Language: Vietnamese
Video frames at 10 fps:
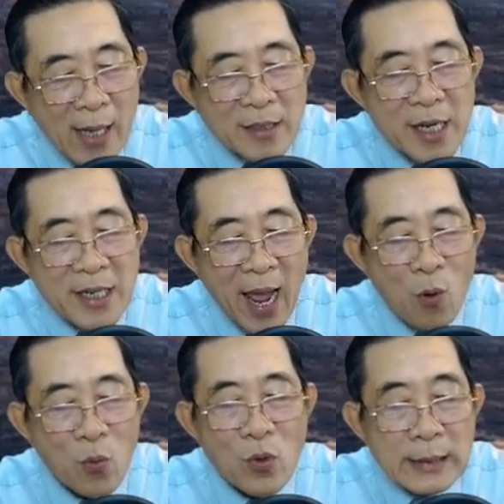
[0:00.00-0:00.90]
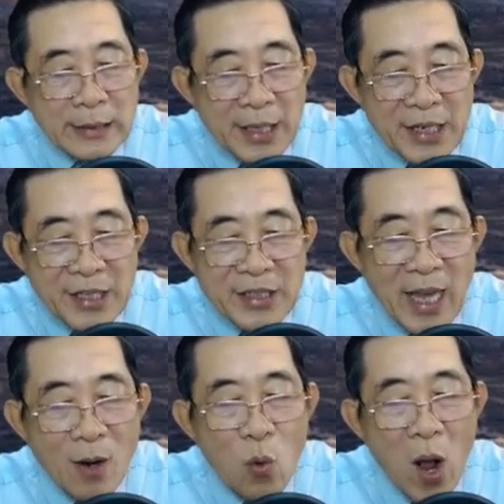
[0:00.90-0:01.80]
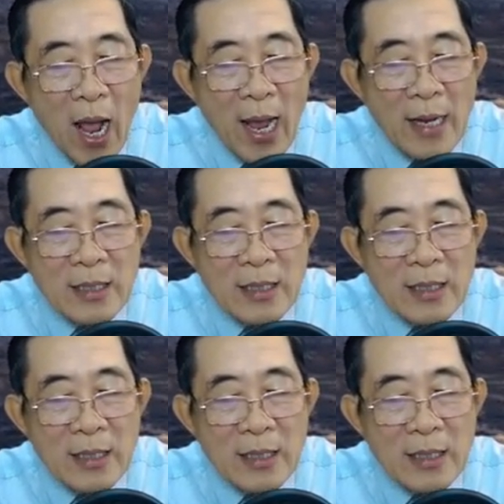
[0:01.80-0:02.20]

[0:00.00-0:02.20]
thế nào thì chẳng qua